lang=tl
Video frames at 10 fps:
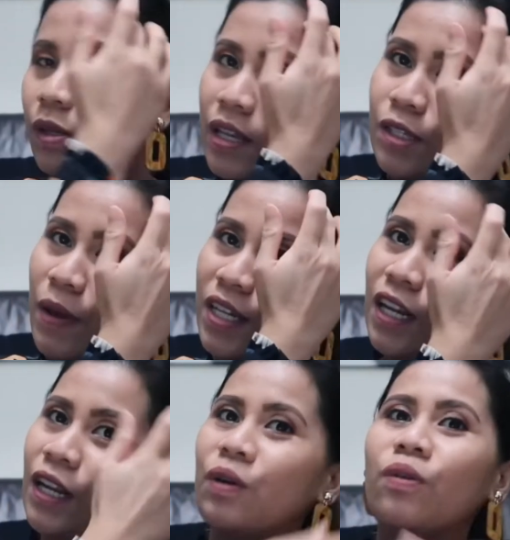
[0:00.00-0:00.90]

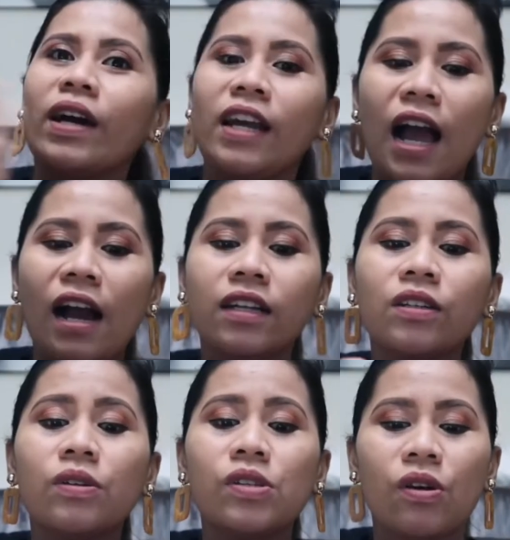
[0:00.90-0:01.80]
especially kung kailangan
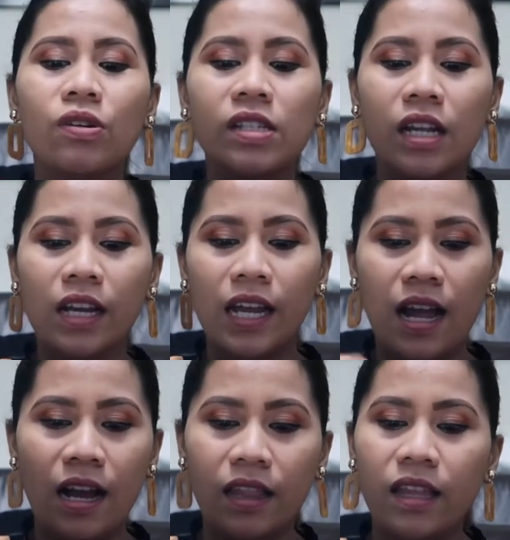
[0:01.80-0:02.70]
ko si Austin
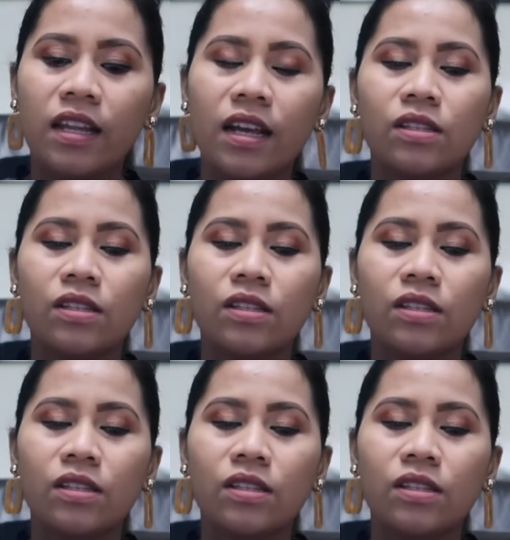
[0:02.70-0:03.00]
kailangan din niya.